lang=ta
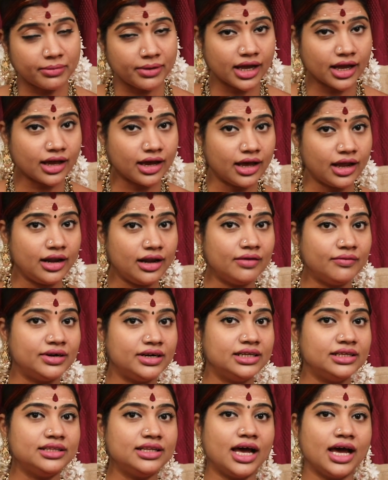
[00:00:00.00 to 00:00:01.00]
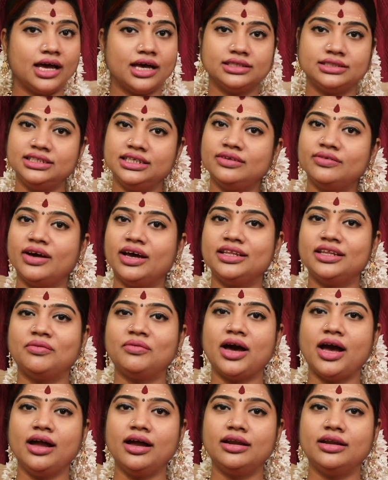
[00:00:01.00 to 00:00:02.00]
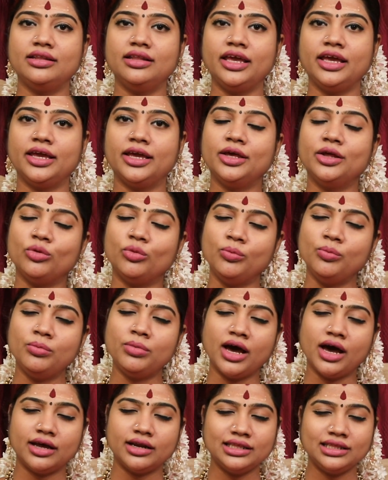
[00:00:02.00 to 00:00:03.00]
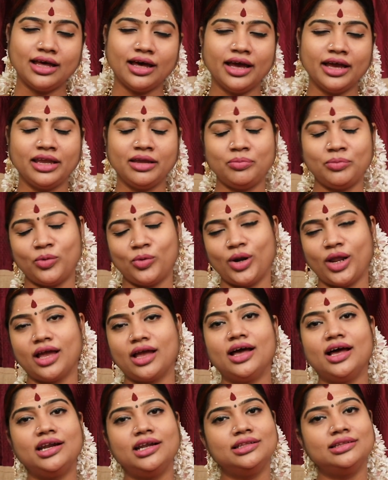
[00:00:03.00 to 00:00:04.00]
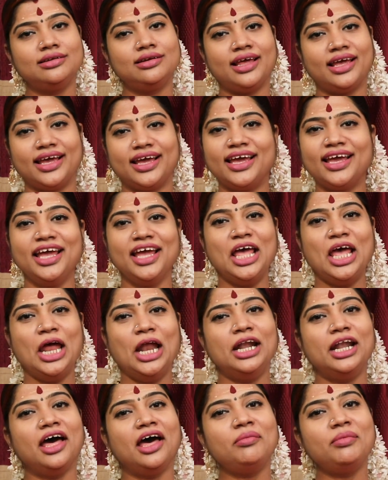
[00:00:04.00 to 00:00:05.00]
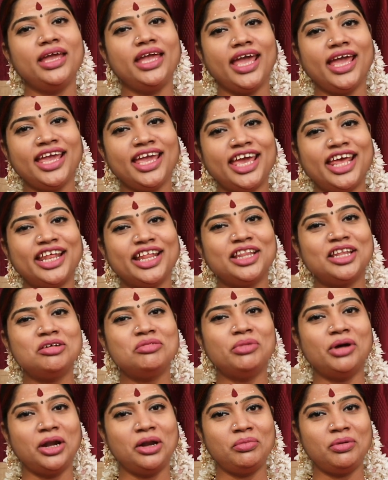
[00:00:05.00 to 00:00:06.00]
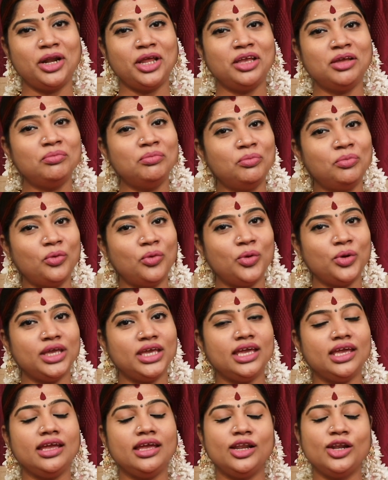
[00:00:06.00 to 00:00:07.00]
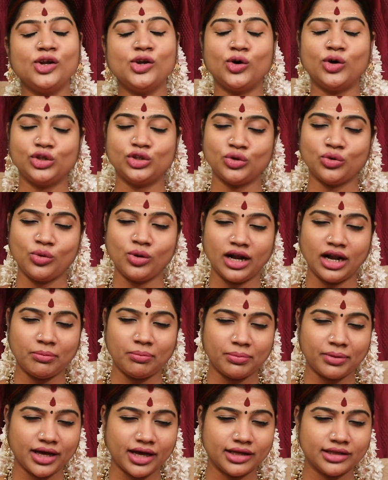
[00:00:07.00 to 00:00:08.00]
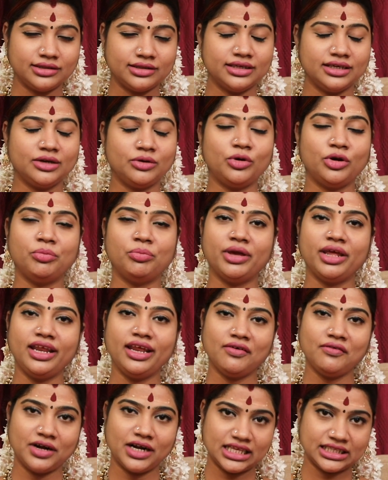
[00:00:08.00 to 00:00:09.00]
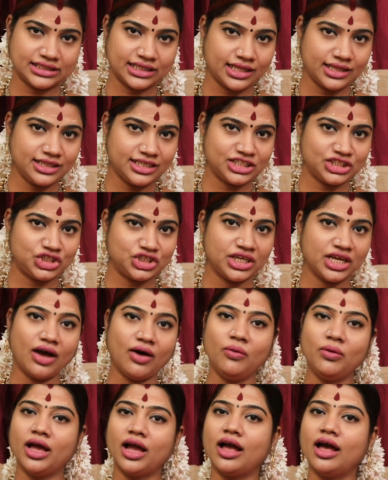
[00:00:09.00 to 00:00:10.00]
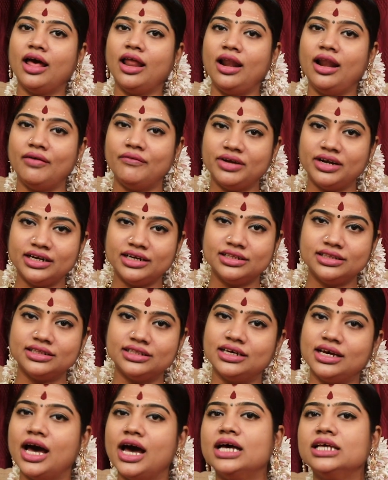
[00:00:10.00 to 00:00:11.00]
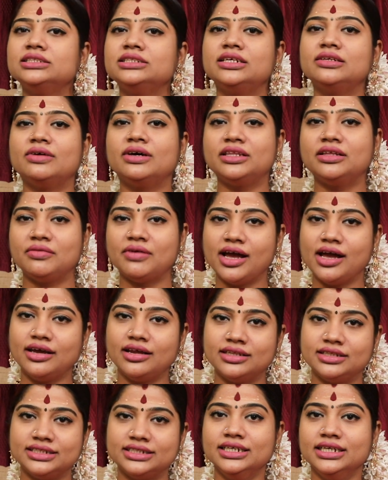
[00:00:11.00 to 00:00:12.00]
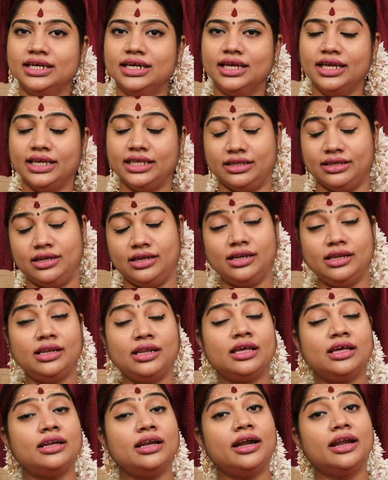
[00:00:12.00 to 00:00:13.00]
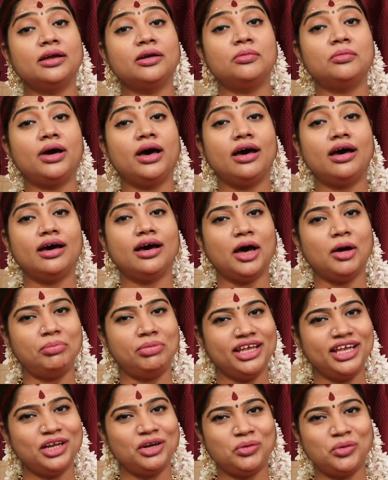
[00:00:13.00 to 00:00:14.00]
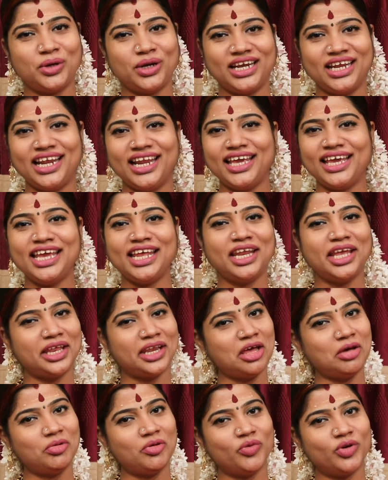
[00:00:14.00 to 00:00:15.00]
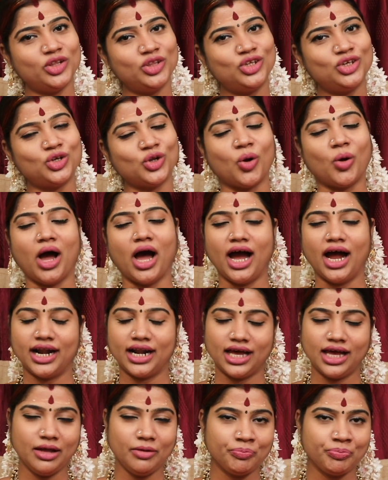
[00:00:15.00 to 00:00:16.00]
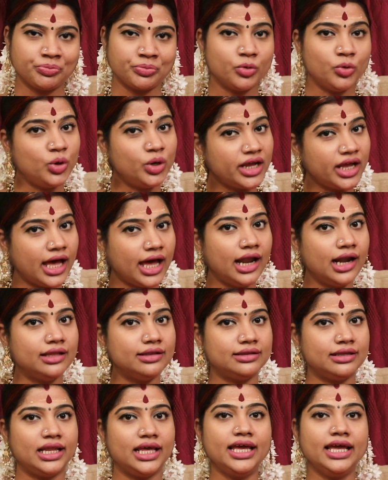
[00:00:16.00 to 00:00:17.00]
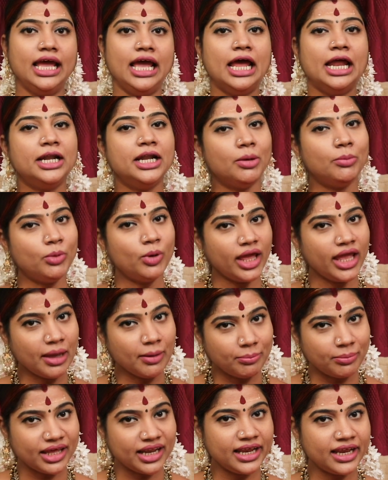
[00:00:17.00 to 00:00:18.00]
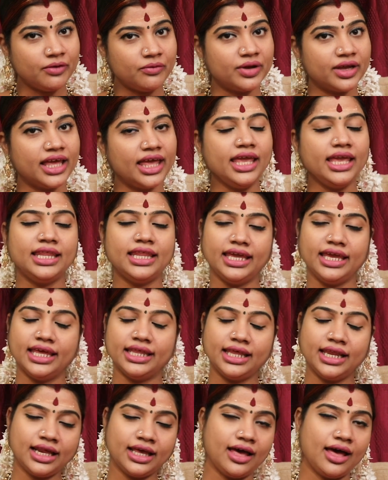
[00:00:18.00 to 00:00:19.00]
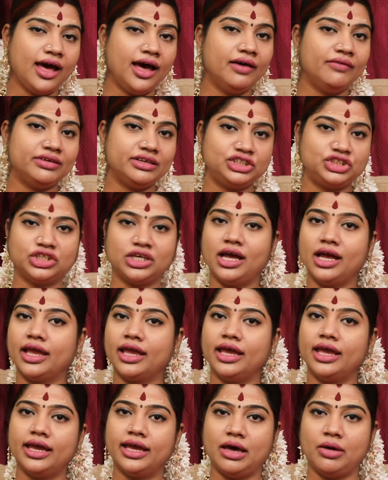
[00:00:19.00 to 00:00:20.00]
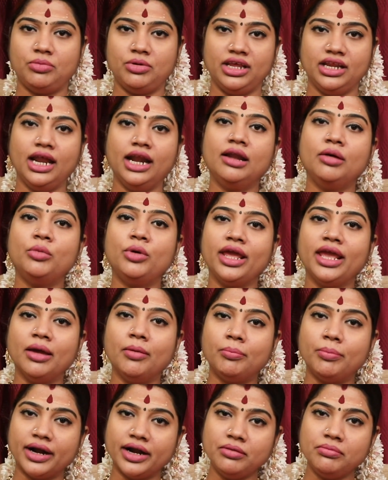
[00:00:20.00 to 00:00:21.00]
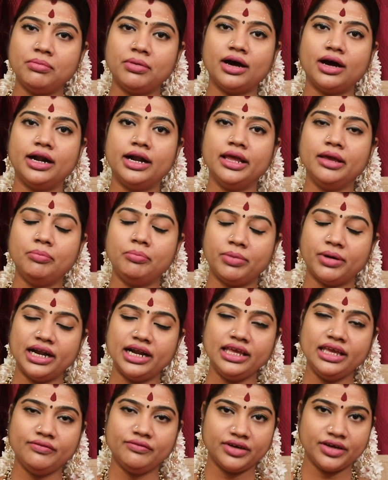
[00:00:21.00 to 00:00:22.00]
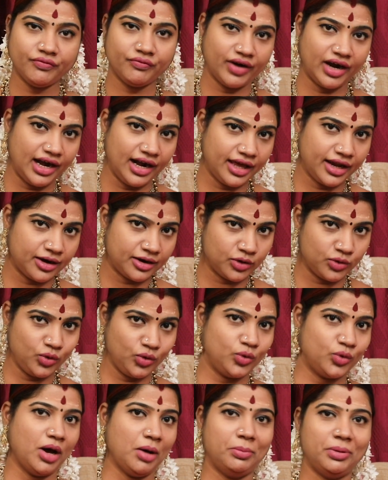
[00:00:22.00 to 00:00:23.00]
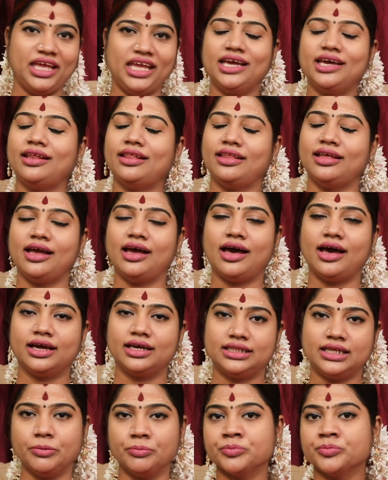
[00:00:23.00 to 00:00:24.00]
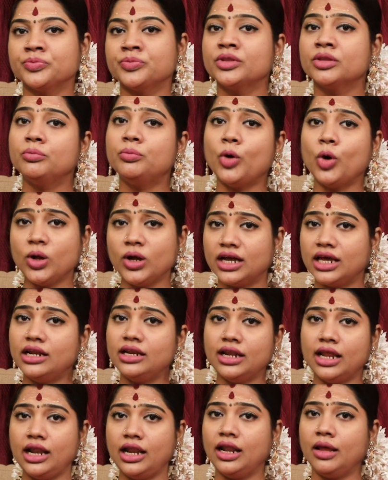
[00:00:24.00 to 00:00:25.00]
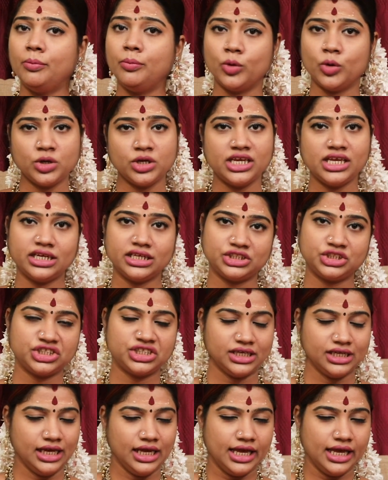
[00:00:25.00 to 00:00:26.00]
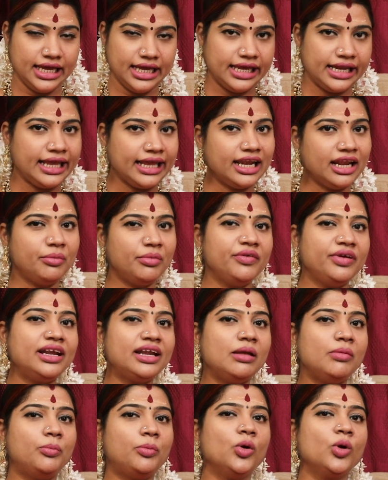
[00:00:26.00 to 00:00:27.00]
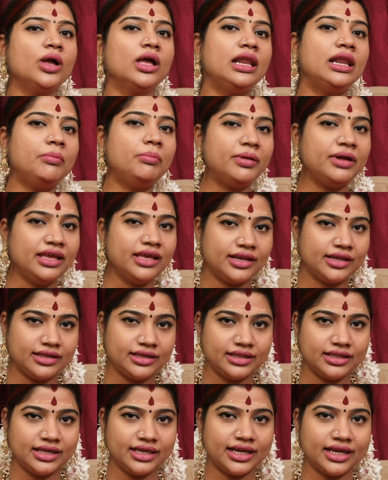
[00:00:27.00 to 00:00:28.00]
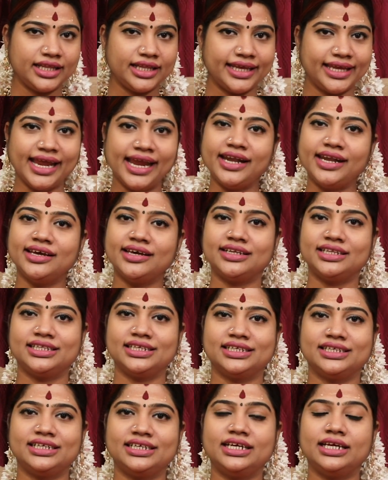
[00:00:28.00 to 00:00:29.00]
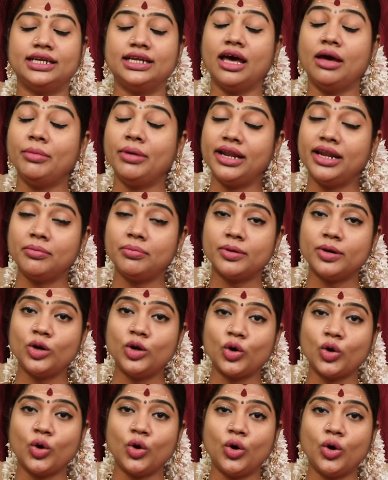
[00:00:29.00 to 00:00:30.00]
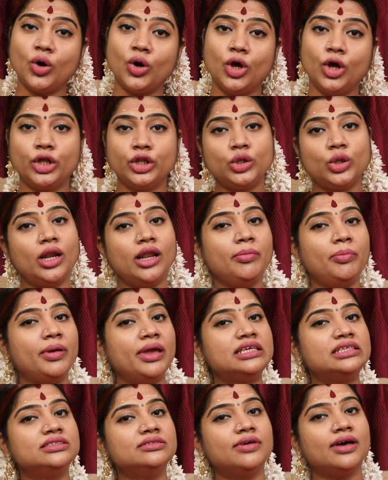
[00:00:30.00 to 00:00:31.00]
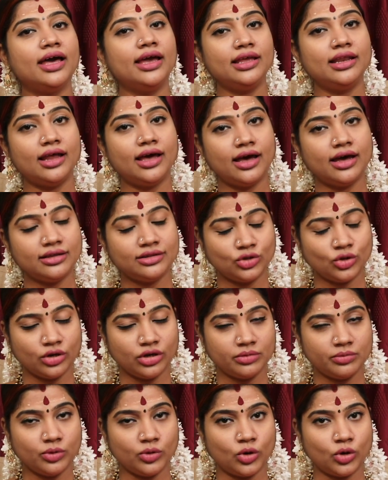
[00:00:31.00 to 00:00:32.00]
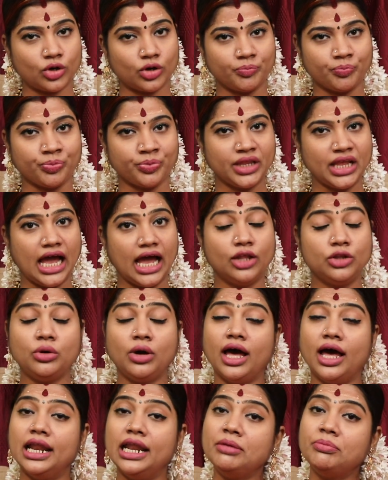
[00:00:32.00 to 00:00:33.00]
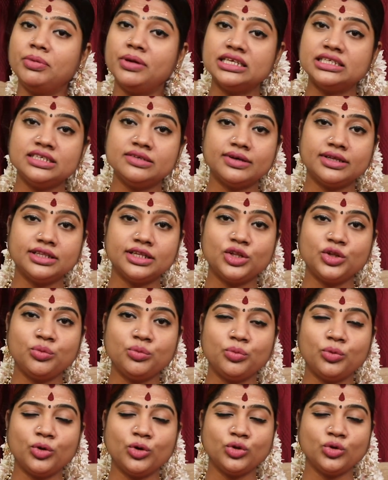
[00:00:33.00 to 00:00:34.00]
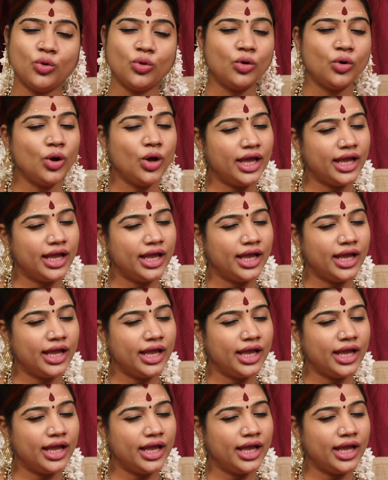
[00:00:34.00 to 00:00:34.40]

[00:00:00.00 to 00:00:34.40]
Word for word: அம்மா காலில் விழுந்து ஆசீர்வாதம் வாங்குறதே ரொம்ப அரிதாகி போன காலத்தில் நாம் எங்கேருந்து மறுபடியும் போய் இன்னொருத்தவங்களை பார்த்து ஒரு பெரியவங்களை சந்தித்து அவங்க காலில் விழுந்து ஆசீர்வாதம் வாங்குறது இதெல்லாம் நடக்குமா அப்படிங்கிற ஒரு நிலைக்கு இன்றைக்கி நம்ம வந்துட்டோம் ஆனால் ஒரு காலத்தில் நம்முடைய பெரியவங்க இதை எதற்காக வச்சாங்க அப்படின்னா நம்முடைய பண்பாடு பணிவு வளரணும் அப்படிங்கிறதுக்காக தான் பொங்கல் நல்லா பொங்கிருச்சு இன்றைக்கி நம்ம வீட்டில் பொங்கல் எப்படி இருந்ததுங்கிறத கேட்டுக்கிறதுக்கு நாம் என்ன பண்ணுறோம் தொலைபேசி வாயிலாக தொடர்பு கொள்கிறோம் அதுவும் அலைபேசி வந்ததும் போதும்